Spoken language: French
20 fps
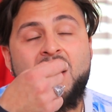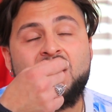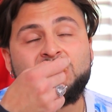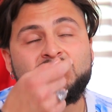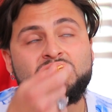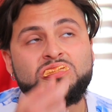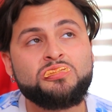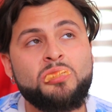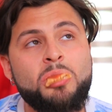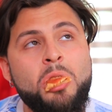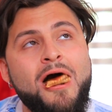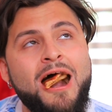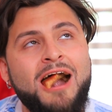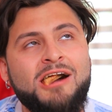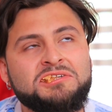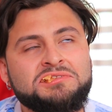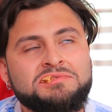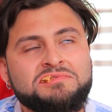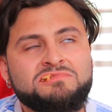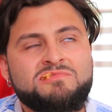C'est le meilleur
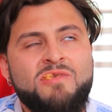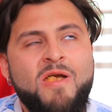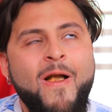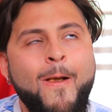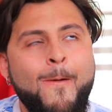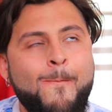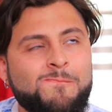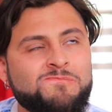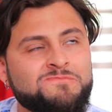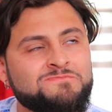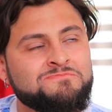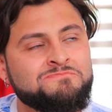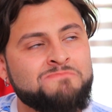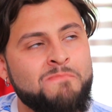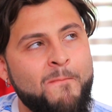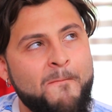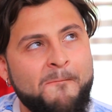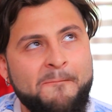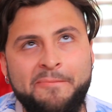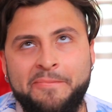morceau
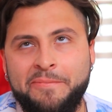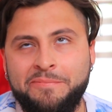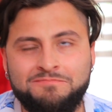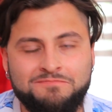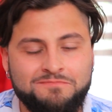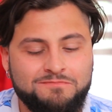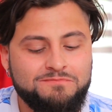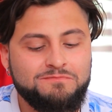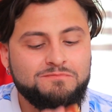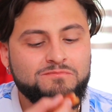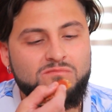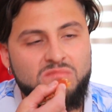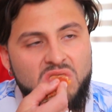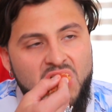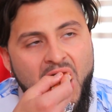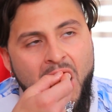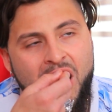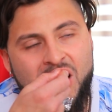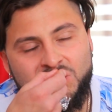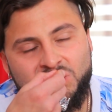C'est là qu'il y a le
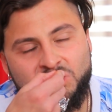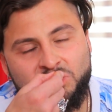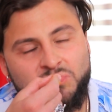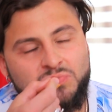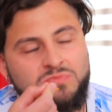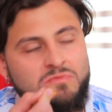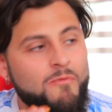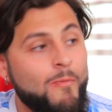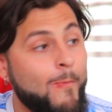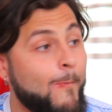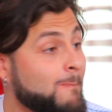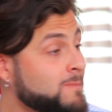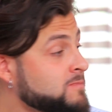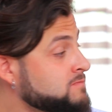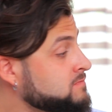plus de fromage